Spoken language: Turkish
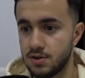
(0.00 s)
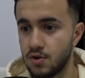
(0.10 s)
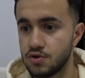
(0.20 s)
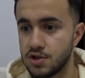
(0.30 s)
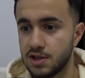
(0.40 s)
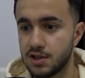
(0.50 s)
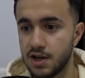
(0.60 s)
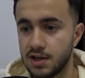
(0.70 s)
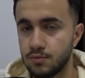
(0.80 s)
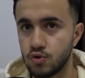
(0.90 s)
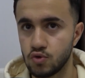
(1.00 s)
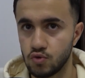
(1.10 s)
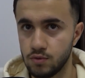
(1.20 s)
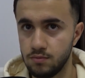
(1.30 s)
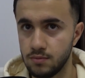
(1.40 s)
öncelikle ailemi
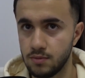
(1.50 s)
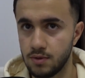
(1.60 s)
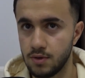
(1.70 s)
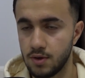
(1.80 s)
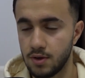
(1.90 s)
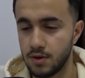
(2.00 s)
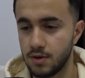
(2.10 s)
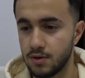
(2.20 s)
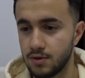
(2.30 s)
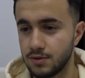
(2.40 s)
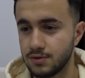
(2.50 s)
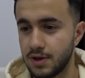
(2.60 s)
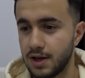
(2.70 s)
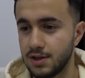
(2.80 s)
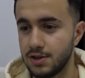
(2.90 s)
düşündüm.
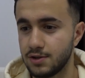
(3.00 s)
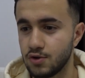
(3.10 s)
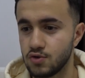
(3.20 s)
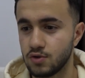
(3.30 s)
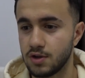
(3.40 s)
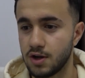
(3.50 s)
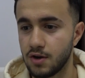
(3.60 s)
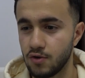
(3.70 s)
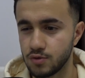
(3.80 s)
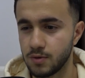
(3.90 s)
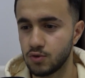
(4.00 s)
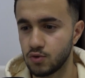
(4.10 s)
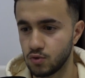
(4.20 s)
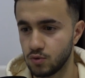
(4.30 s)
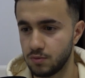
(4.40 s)
Yani ilk önce onlara kavuşmayı
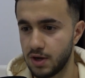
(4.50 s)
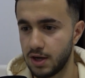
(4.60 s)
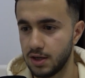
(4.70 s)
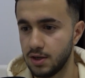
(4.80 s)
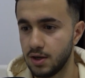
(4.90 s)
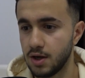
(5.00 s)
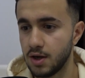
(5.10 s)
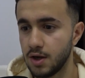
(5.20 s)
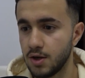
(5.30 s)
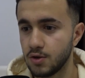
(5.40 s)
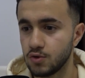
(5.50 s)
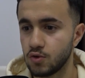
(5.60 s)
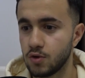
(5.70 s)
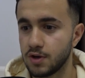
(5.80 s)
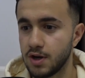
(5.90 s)
düşündüm yani.
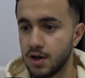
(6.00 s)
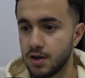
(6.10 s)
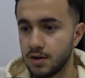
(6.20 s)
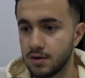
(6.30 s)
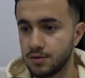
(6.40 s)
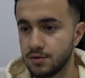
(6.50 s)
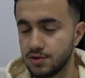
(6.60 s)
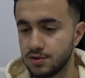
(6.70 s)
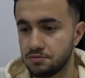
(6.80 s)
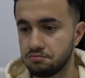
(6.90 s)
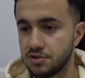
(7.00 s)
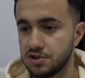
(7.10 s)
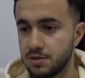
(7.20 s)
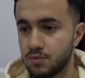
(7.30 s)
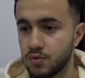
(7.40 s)
Sonra
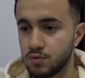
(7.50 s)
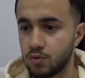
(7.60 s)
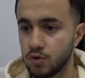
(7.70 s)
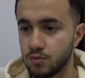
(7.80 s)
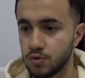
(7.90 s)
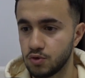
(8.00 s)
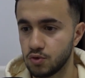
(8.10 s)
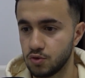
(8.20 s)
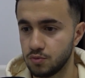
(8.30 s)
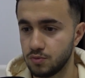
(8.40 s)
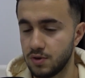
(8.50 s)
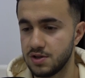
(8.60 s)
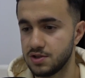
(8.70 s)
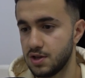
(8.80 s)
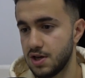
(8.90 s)
işte bu futbolumu düşündüm.
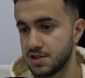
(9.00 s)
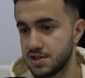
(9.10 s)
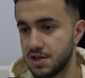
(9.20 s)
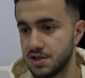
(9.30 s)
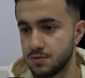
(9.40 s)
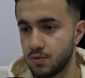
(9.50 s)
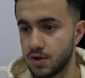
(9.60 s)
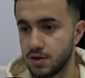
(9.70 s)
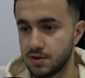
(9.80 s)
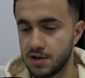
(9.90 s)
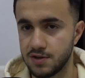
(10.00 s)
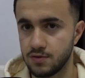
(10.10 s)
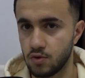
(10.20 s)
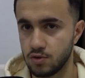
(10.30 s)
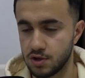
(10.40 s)
Es Eskişehir Spor'a
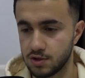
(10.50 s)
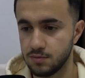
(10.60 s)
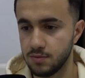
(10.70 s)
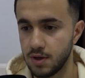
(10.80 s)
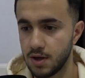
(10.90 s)
transfer olacaktım.